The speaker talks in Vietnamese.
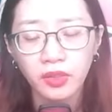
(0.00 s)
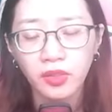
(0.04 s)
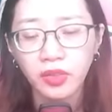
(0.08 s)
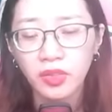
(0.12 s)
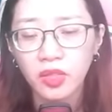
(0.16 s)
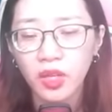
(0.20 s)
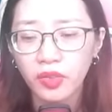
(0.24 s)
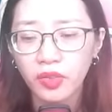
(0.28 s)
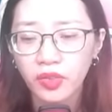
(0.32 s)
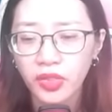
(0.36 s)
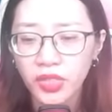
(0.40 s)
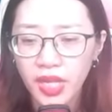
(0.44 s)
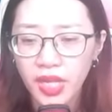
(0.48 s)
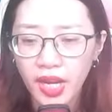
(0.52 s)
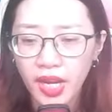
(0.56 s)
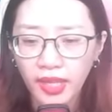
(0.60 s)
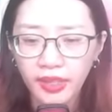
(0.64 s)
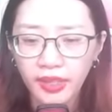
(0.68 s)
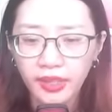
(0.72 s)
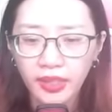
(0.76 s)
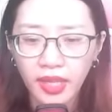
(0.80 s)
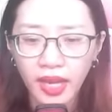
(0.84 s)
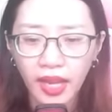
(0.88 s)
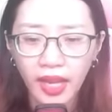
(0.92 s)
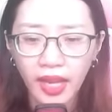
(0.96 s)
Con trai
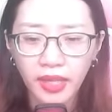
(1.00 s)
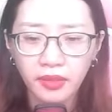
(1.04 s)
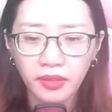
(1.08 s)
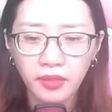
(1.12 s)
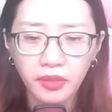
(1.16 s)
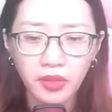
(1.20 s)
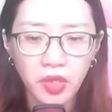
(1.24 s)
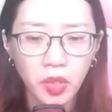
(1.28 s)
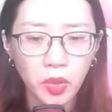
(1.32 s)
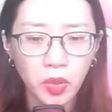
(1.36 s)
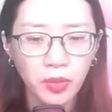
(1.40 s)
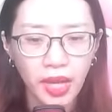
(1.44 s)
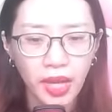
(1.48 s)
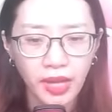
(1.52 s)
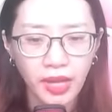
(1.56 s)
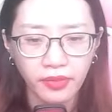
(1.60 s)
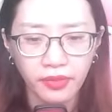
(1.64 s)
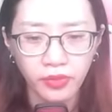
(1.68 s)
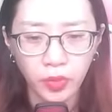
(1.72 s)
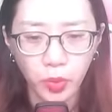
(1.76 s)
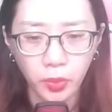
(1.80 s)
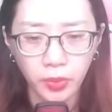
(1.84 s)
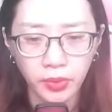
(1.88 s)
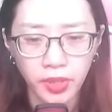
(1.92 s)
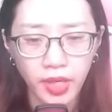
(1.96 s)
ta lưu lạc
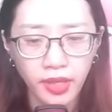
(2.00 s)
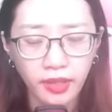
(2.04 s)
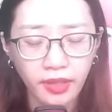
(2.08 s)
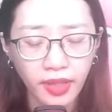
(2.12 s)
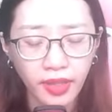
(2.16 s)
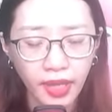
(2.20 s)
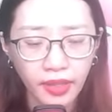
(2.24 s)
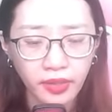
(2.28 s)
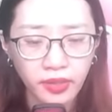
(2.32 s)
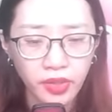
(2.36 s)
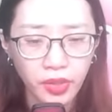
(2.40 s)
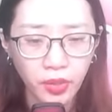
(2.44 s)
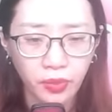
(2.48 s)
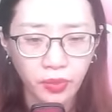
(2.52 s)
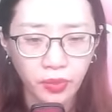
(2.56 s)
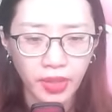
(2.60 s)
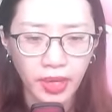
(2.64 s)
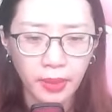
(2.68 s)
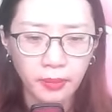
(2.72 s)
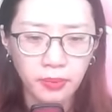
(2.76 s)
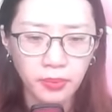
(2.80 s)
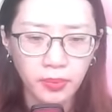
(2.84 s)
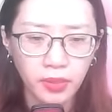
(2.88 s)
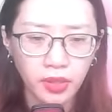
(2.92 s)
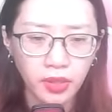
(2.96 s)
vùng đất khác nhiều
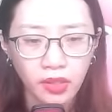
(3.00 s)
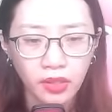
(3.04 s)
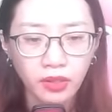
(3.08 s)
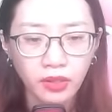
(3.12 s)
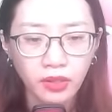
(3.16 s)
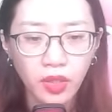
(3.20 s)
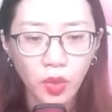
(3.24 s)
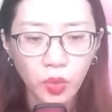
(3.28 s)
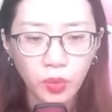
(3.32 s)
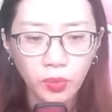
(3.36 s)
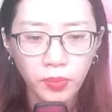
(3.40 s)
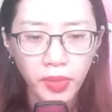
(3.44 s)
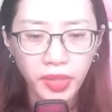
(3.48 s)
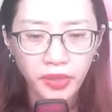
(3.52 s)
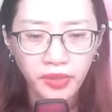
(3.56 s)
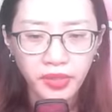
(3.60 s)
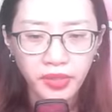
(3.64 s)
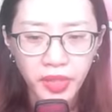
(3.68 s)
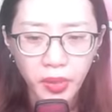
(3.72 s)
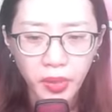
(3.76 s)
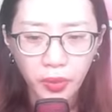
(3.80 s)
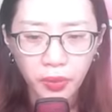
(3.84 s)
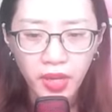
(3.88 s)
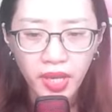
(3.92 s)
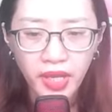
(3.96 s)
năm, không biết
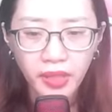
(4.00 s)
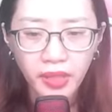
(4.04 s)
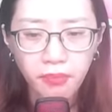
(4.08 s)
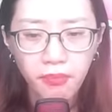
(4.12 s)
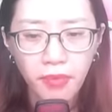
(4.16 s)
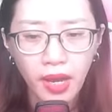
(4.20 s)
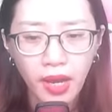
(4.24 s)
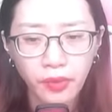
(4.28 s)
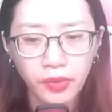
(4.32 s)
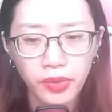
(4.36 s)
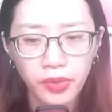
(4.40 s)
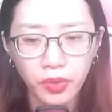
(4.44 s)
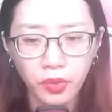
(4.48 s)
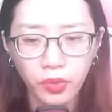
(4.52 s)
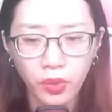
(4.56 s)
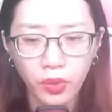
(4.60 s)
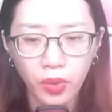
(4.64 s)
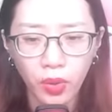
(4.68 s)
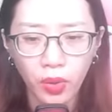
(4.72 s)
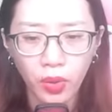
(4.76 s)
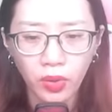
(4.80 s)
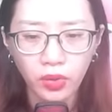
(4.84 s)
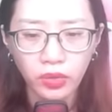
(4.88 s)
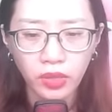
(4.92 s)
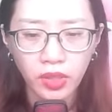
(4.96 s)
chịu hết bao nhiêu
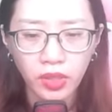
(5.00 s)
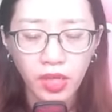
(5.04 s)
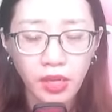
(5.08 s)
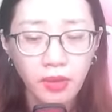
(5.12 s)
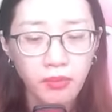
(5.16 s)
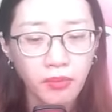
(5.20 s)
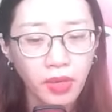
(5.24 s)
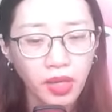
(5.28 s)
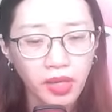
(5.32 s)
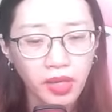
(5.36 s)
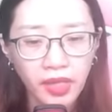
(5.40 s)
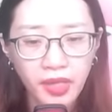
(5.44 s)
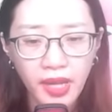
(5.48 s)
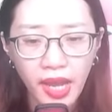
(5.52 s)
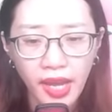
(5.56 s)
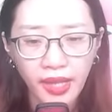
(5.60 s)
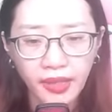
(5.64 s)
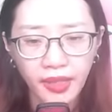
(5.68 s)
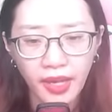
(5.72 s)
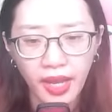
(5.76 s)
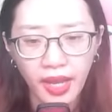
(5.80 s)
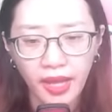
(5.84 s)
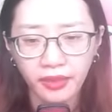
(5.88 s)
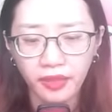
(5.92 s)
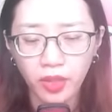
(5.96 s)
khổ, mới đại
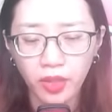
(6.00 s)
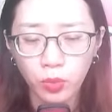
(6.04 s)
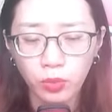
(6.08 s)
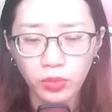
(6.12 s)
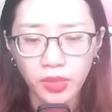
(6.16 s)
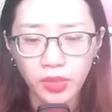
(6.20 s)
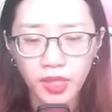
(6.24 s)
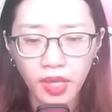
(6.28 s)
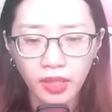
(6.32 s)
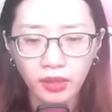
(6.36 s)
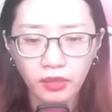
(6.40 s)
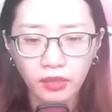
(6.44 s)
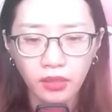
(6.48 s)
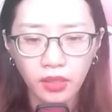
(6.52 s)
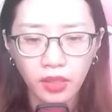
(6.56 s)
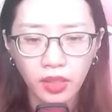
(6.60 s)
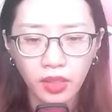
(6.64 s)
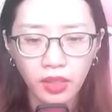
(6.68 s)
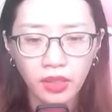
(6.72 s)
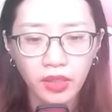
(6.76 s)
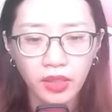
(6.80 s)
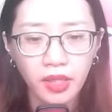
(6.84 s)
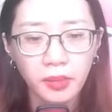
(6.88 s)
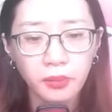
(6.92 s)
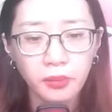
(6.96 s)
nạn không chết,
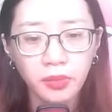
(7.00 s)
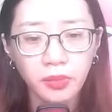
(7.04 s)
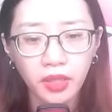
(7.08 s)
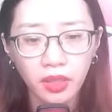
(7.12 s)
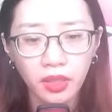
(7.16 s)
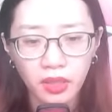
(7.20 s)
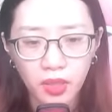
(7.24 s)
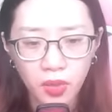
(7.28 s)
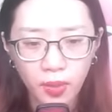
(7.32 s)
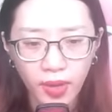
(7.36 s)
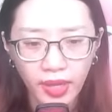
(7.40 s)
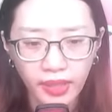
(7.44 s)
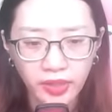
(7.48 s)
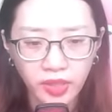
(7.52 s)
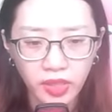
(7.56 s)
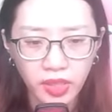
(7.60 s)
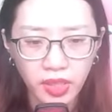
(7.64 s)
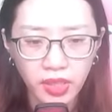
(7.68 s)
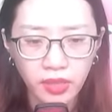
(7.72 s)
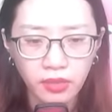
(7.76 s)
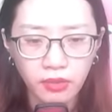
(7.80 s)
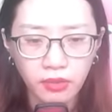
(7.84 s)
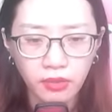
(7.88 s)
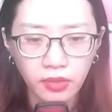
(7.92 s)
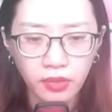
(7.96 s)
hiểm tử hoàng
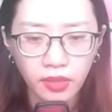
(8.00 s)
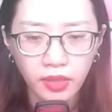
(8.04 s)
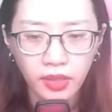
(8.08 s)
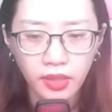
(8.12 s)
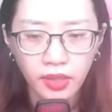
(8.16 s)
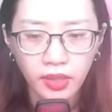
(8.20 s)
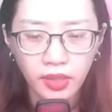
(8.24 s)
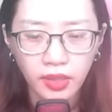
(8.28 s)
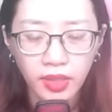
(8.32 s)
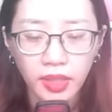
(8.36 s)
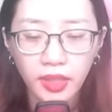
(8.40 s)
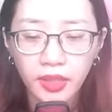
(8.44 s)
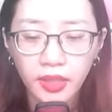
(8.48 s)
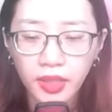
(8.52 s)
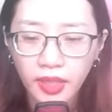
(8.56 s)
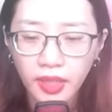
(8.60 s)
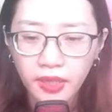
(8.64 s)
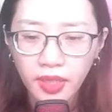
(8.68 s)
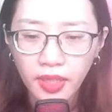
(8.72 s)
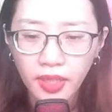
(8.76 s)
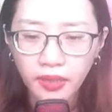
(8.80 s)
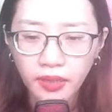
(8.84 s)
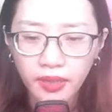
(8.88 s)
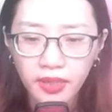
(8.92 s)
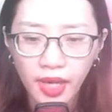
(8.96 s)
sinh ta
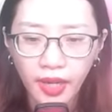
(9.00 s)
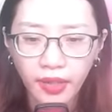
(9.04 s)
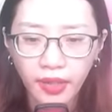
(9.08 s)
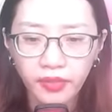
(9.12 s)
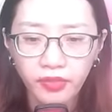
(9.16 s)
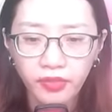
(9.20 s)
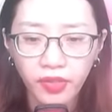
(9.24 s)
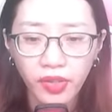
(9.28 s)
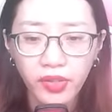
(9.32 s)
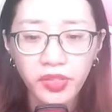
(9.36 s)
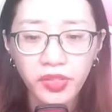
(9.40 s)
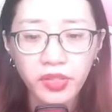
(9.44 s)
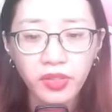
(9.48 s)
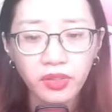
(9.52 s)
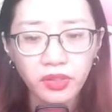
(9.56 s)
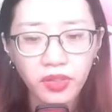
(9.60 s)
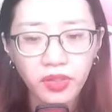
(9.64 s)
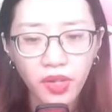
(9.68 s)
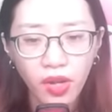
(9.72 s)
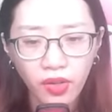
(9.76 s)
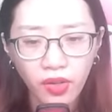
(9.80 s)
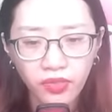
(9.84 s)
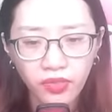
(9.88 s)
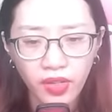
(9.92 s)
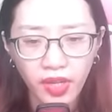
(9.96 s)
chắc chắn phải rước
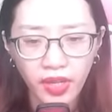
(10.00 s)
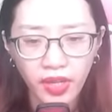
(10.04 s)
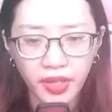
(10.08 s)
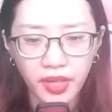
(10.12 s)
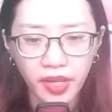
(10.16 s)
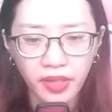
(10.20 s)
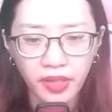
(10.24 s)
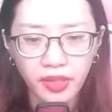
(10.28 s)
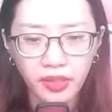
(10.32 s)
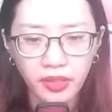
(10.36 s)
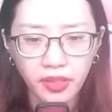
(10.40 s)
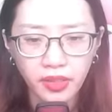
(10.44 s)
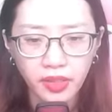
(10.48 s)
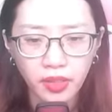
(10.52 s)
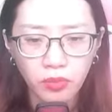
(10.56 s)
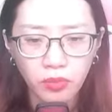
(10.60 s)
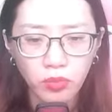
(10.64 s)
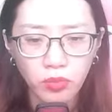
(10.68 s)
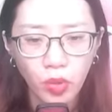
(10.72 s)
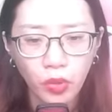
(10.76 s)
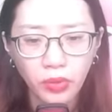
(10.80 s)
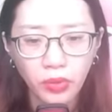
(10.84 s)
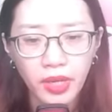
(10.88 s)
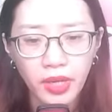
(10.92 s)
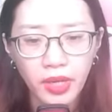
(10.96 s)
nó về đây,
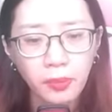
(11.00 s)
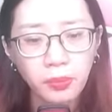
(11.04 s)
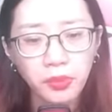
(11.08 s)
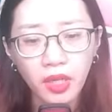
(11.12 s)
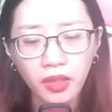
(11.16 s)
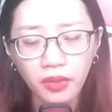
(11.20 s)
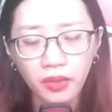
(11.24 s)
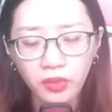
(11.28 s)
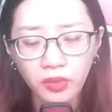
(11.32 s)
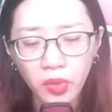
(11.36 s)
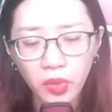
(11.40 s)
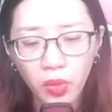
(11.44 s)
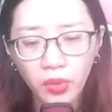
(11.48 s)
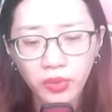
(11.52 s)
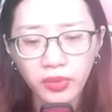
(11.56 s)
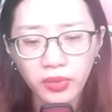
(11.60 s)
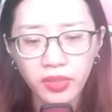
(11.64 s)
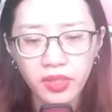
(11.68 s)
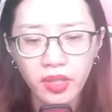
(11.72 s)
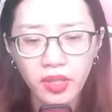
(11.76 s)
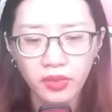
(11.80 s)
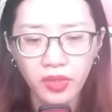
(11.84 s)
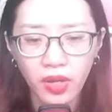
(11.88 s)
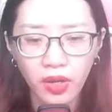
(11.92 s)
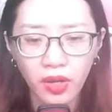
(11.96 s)
bù đắp thật tốt
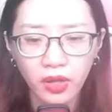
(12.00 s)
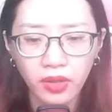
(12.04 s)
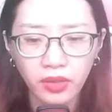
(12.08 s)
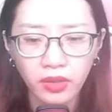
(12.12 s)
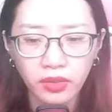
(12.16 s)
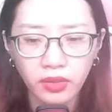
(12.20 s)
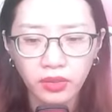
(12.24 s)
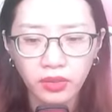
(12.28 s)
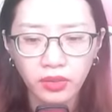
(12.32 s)
cho nó.